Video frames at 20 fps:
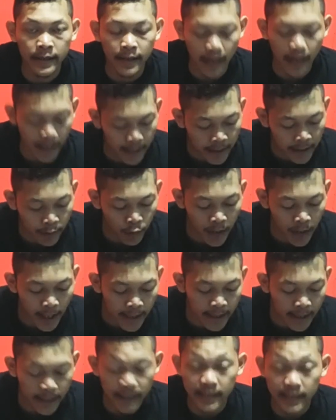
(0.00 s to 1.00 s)
Karena ular
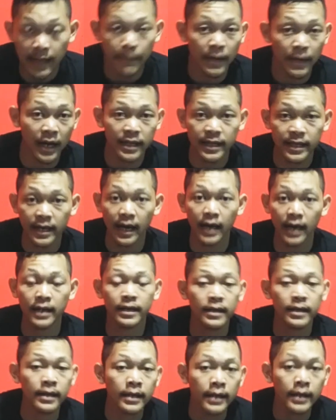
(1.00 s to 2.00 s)
yang kita praktekkan
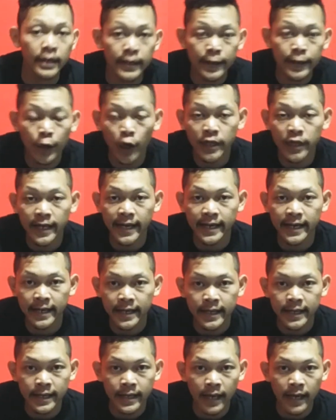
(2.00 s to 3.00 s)
di konten
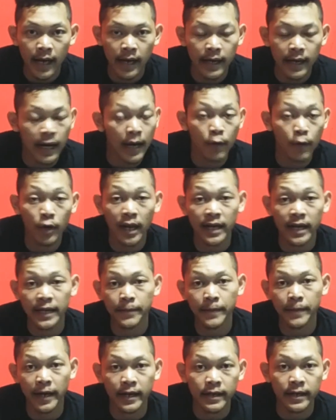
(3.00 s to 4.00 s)
ini adalah ular
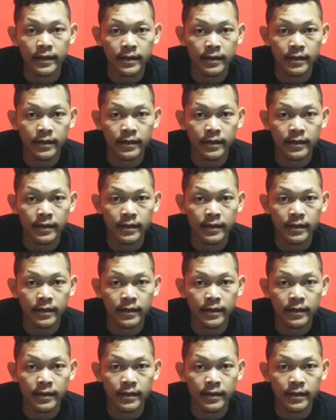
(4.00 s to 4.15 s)
kipan